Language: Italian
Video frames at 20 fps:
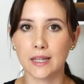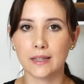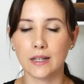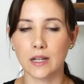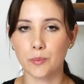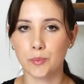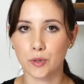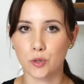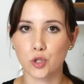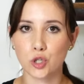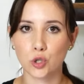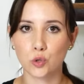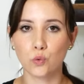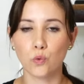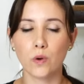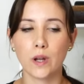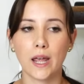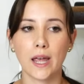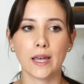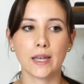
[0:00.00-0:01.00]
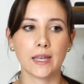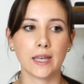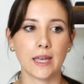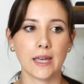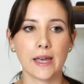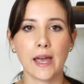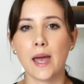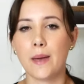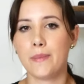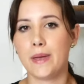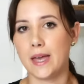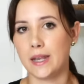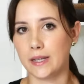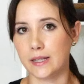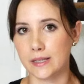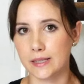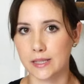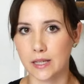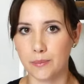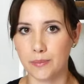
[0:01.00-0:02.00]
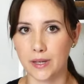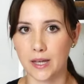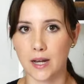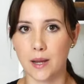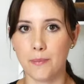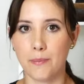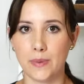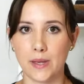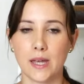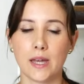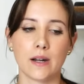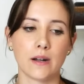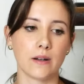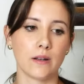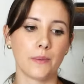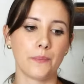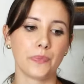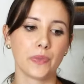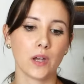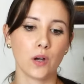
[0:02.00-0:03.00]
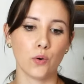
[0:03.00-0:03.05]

delle procedure che è bene sapere per